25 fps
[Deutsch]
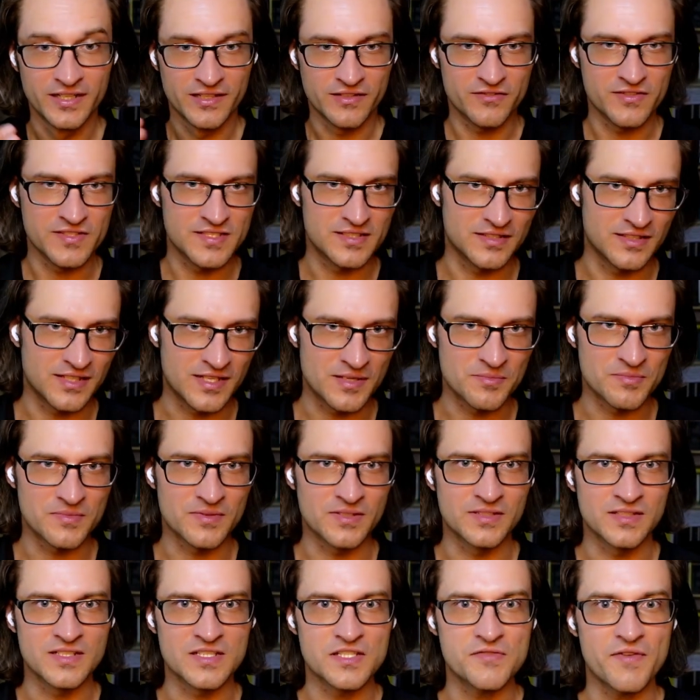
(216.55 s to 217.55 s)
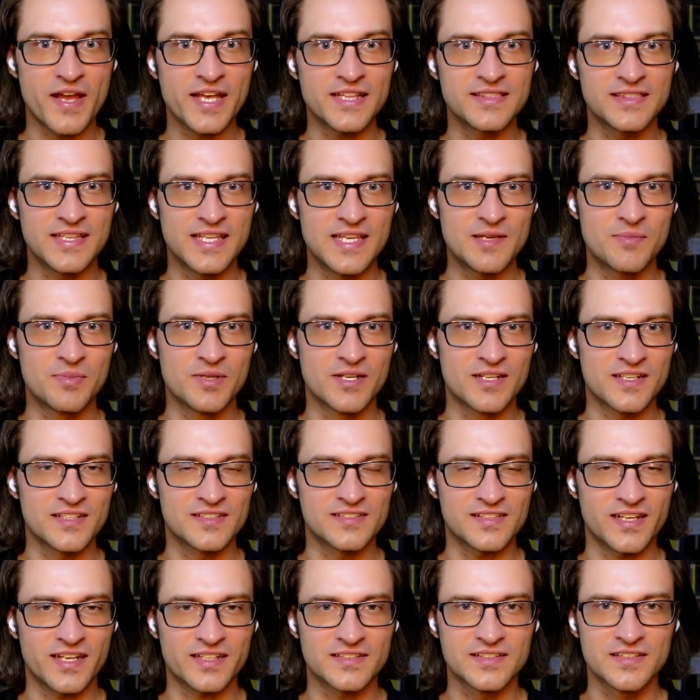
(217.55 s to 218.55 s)
quasi dann in, in der zweiten Ebene
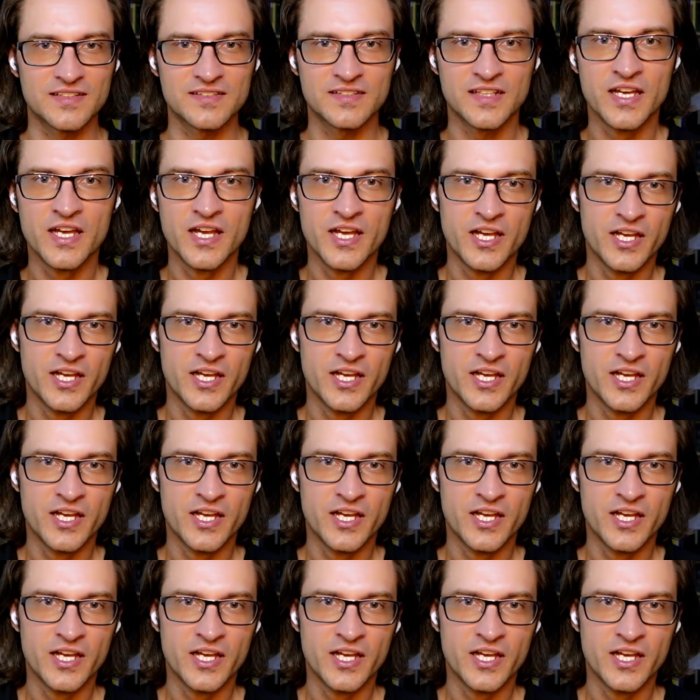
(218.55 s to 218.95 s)
gesagt hast,